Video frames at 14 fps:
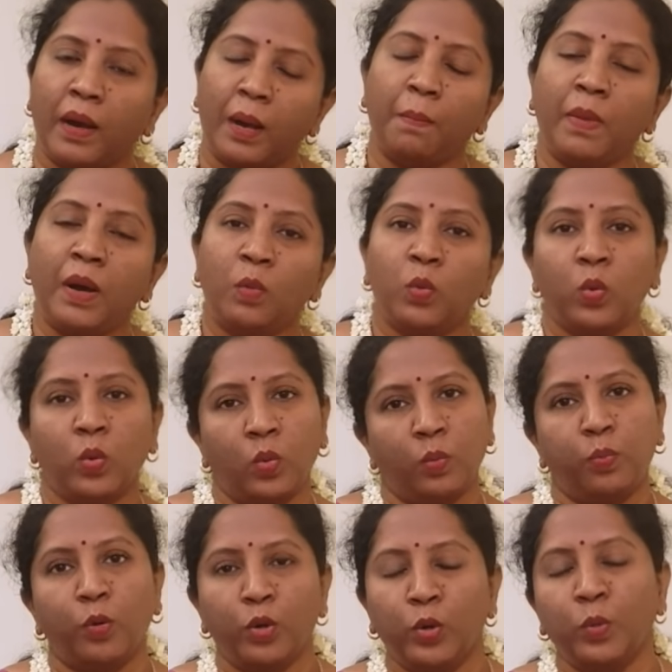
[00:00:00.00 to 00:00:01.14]
அம்மாவும்
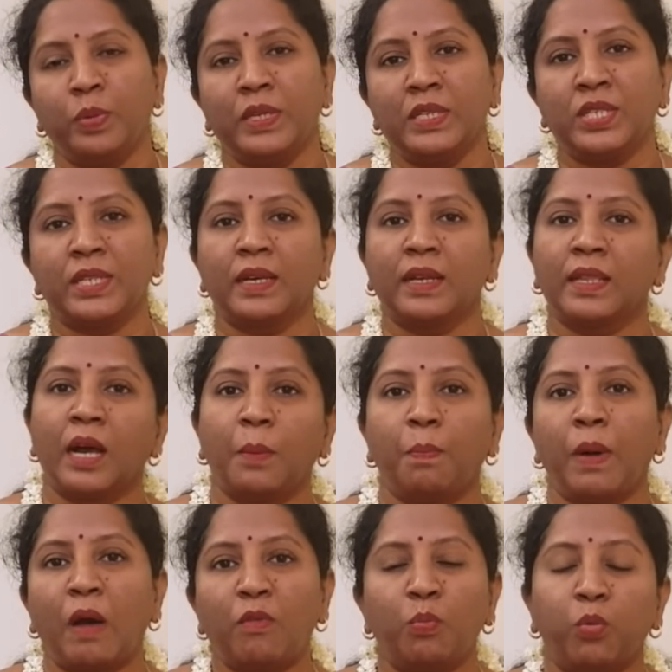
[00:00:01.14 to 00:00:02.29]
பொண்ணும் பிரிஞ்சிருக்கிறது
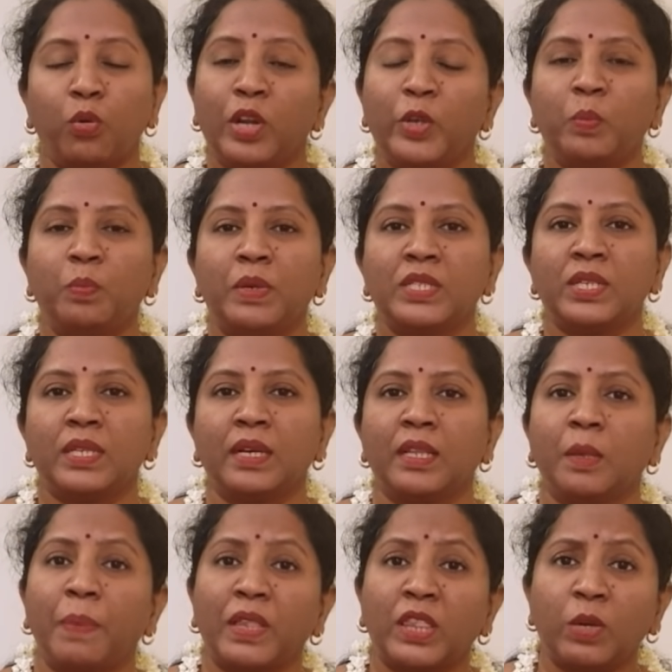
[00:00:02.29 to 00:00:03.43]
அப்பாவும் பிள்ளையும்
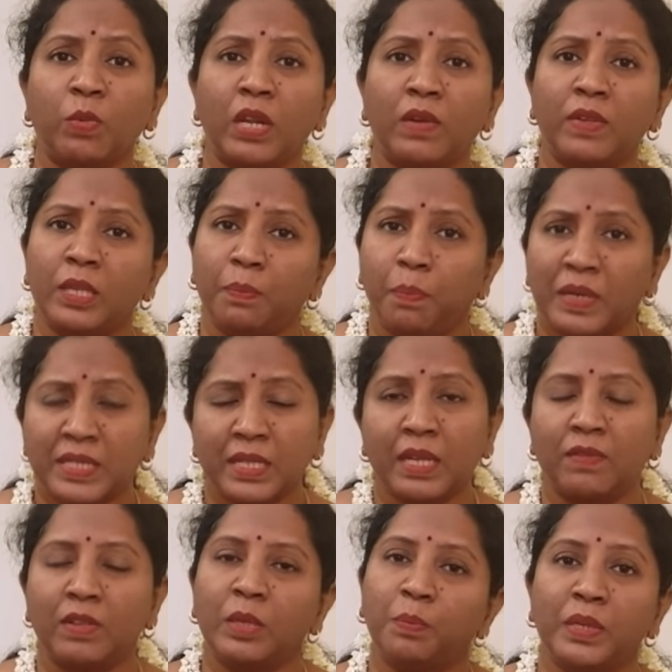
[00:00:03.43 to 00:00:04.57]
பிரிஞ்சிருக்கிறது பெற்றவங்களை வந்து
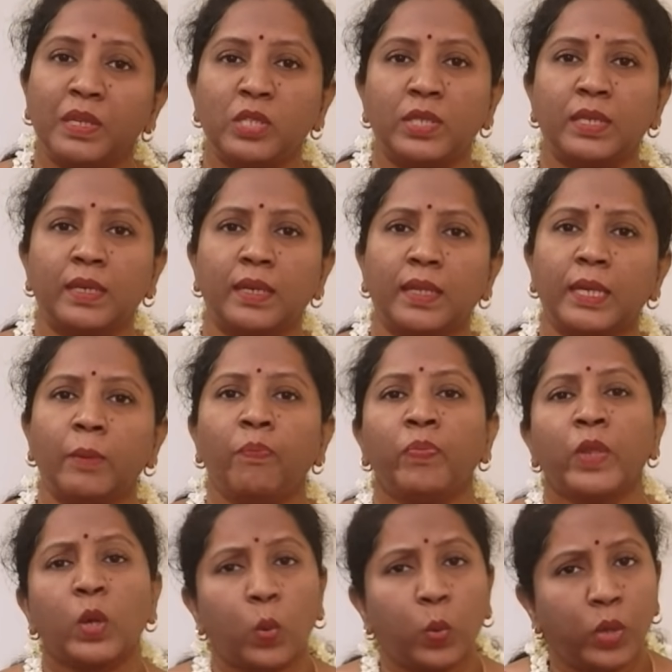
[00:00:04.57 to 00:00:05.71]
பசங்க வந்து பிரிஞ்சிருக்கிறது
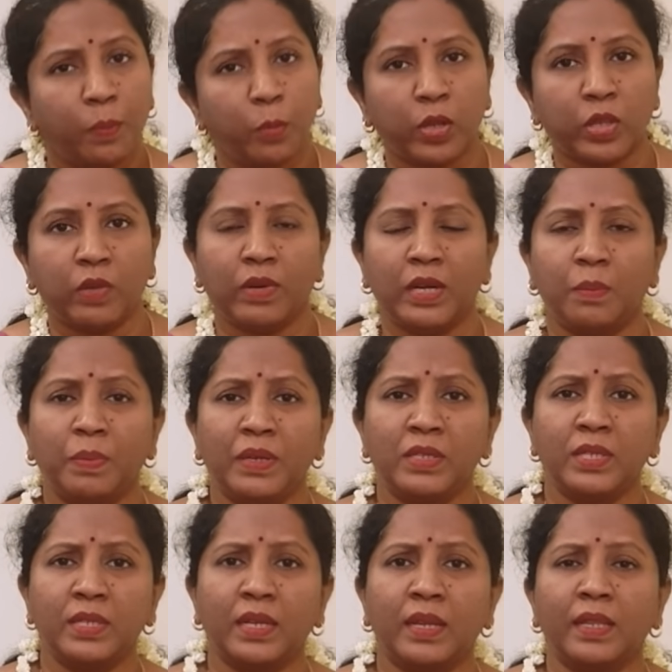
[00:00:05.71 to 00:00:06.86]
கூட பிறந்தவங்களை
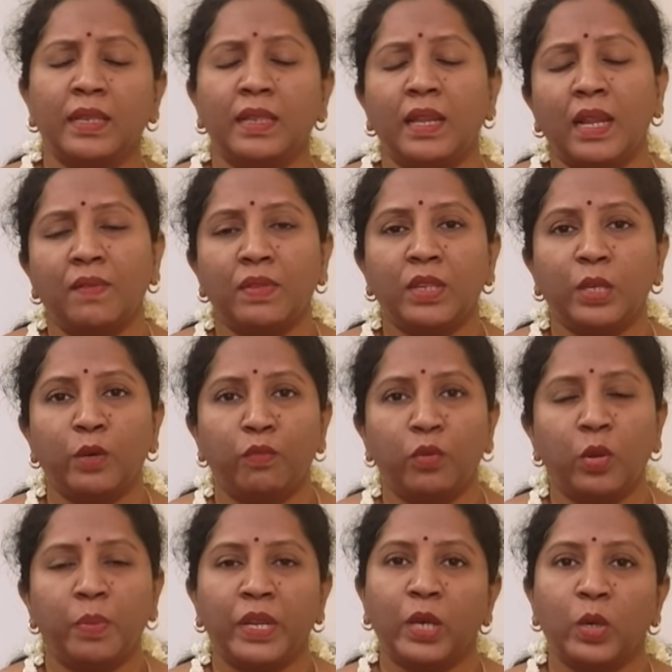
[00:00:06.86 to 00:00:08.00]
பிரிஞ்சிருக்கிறது இதெல்லாம் வந்து
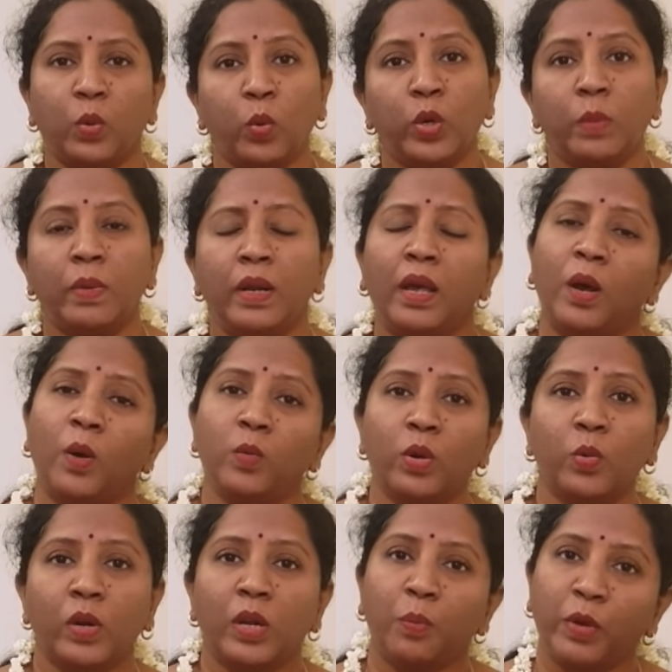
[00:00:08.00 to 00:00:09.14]
எவ்வளோ பெரிய கொடுமைன்னு
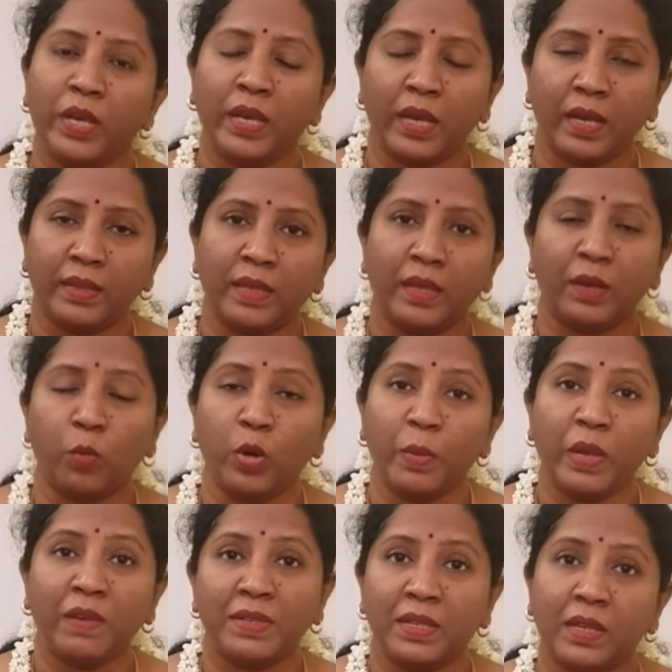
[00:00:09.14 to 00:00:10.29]
அவங்கவுங்கள போய் அந்த
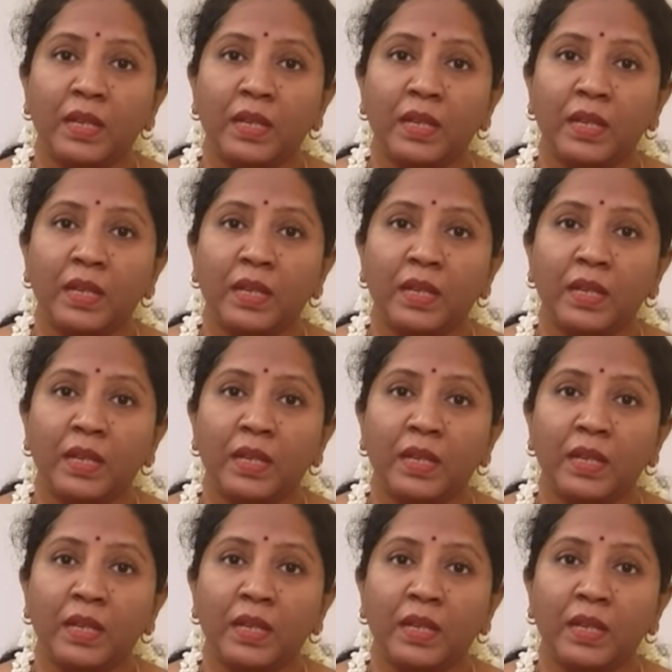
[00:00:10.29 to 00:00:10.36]
கொடுமையை